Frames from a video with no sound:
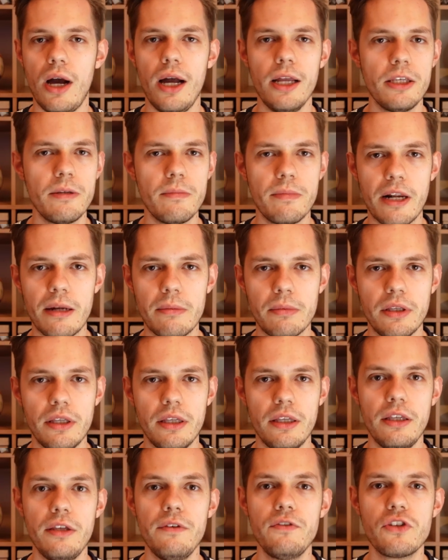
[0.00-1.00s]
ani
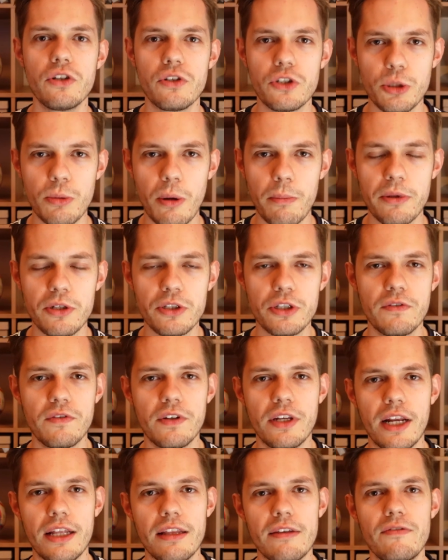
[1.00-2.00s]
bramki i wciąż nie ma pierwszej
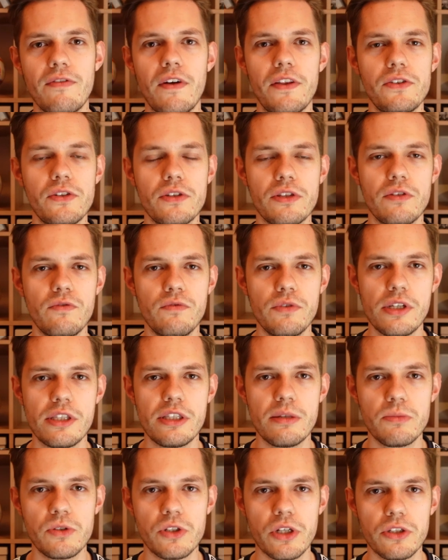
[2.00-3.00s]
wygranej w
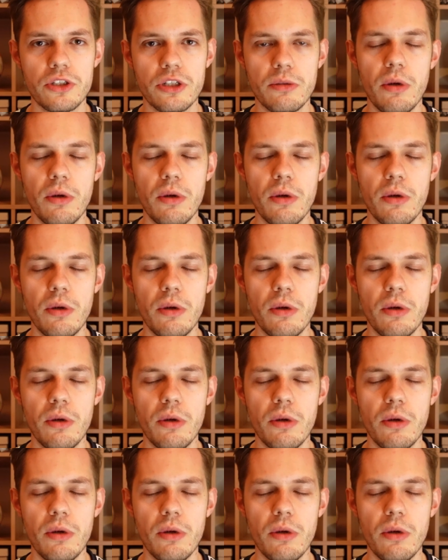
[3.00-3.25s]
2023.